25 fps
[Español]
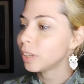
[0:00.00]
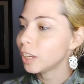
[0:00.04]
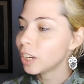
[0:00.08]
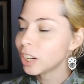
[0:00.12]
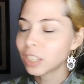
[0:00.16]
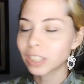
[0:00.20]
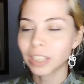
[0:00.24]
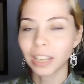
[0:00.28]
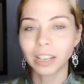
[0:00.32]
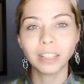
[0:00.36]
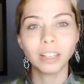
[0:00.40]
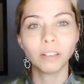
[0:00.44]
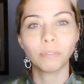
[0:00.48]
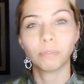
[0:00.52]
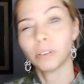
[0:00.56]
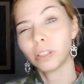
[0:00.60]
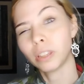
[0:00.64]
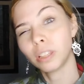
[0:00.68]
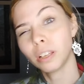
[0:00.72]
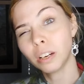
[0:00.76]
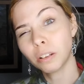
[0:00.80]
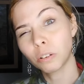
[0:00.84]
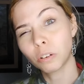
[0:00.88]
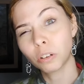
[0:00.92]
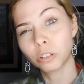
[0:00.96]
¿es tan
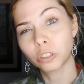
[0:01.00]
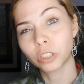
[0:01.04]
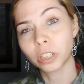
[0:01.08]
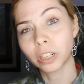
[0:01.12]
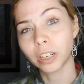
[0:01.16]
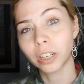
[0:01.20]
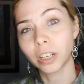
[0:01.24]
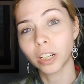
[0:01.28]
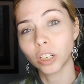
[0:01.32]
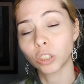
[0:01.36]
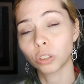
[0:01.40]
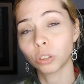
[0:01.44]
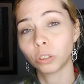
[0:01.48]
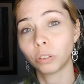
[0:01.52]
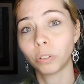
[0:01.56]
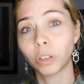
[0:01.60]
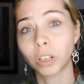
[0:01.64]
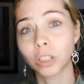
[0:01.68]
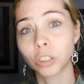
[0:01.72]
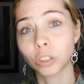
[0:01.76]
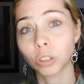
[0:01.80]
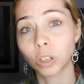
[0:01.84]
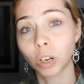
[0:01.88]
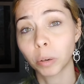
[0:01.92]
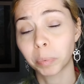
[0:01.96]
difícil conseguir eso en
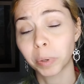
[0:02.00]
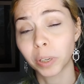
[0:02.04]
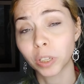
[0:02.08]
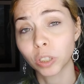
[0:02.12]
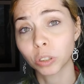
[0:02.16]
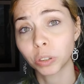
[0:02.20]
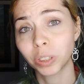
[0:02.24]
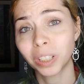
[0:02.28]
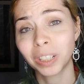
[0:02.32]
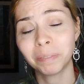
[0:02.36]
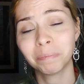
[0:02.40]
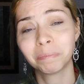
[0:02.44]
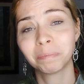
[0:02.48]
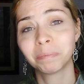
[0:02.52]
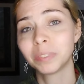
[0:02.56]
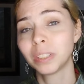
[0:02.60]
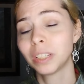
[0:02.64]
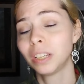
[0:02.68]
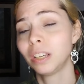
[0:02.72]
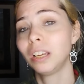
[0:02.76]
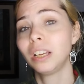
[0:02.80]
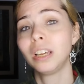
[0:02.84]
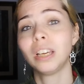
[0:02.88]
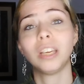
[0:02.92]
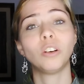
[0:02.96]
una sola persona?
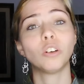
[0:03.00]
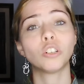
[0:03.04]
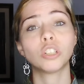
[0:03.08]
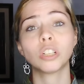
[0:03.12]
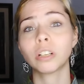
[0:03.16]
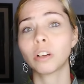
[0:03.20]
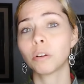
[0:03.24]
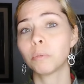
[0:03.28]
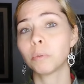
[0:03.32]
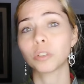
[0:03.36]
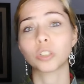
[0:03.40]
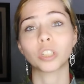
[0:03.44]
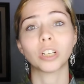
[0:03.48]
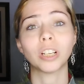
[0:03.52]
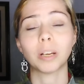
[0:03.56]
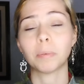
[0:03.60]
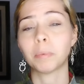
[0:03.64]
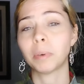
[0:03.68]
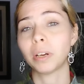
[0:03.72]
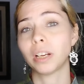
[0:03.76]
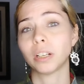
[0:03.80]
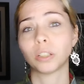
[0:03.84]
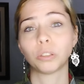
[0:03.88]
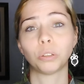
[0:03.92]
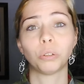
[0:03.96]
No sé cómo se
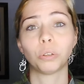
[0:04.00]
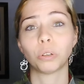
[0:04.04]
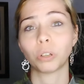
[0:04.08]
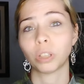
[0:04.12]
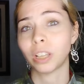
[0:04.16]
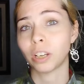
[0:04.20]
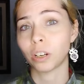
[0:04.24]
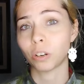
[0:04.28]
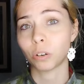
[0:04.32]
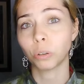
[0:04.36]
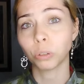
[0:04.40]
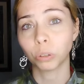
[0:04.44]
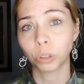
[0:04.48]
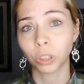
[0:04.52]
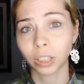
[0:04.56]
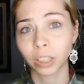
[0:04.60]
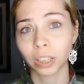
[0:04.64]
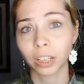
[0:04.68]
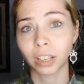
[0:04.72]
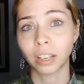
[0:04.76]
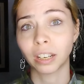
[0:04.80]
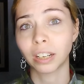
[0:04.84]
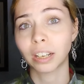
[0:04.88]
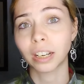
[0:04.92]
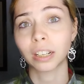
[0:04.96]
llama el actor de J
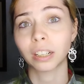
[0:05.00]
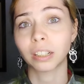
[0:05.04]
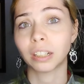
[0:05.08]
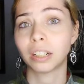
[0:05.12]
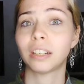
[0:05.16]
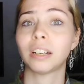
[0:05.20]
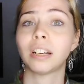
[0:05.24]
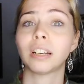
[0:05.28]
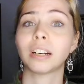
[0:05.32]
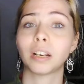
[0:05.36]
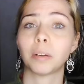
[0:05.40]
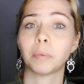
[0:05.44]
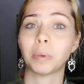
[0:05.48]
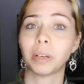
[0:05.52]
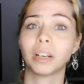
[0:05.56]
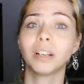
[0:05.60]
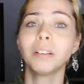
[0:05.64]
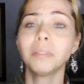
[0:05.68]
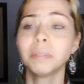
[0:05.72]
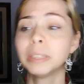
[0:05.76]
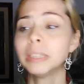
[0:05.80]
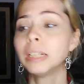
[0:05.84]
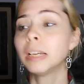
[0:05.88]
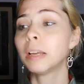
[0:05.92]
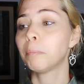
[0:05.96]
que encarna a
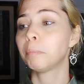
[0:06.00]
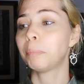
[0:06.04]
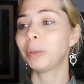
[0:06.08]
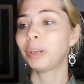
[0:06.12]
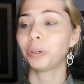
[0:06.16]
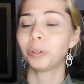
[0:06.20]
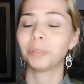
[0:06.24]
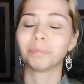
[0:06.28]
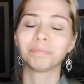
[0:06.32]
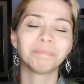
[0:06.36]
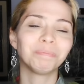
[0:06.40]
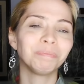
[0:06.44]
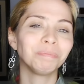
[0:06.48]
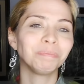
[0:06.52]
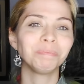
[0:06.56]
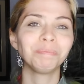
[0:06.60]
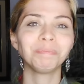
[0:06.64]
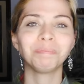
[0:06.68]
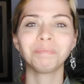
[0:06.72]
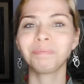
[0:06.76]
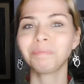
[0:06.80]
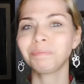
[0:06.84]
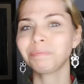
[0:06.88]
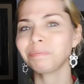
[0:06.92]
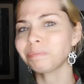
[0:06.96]
Ravena, pero
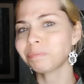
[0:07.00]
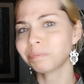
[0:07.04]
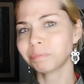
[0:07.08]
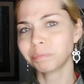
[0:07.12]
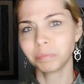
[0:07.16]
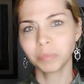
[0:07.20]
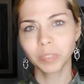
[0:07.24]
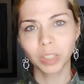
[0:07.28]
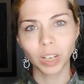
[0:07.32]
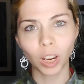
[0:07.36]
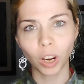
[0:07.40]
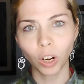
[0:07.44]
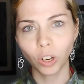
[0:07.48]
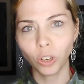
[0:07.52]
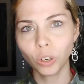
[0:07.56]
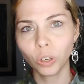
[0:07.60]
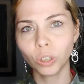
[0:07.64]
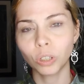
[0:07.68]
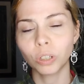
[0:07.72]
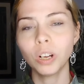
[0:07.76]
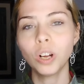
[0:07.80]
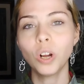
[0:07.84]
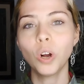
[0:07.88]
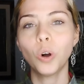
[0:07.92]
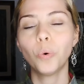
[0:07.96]
mm,
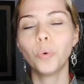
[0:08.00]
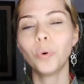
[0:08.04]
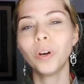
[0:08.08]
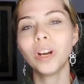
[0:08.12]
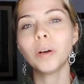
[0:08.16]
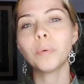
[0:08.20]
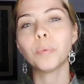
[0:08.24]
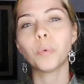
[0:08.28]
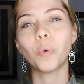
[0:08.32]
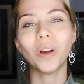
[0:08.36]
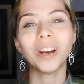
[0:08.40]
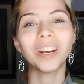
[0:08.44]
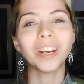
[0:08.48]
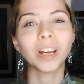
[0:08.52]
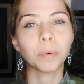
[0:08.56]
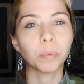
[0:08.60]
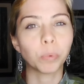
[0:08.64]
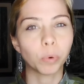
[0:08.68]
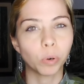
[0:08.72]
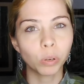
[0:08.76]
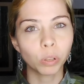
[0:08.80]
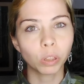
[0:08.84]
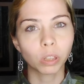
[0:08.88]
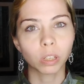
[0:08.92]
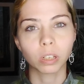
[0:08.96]
no, una buena
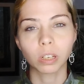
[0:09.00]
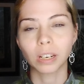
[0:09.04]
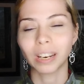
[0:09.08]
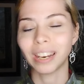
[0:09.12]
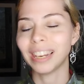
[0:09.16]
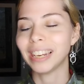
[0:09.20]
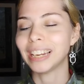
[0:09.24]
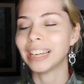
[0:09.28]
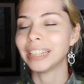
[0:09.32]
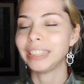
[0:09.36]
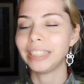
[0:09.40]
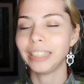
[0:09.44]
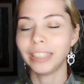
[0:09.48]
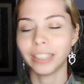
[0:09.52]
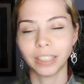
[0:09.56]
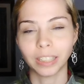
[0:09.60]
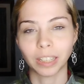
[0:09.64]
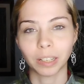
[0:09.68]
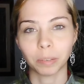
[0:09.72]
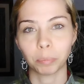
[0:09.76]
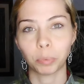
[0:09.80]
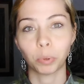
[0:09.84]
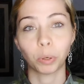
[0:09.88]
voz la tiene,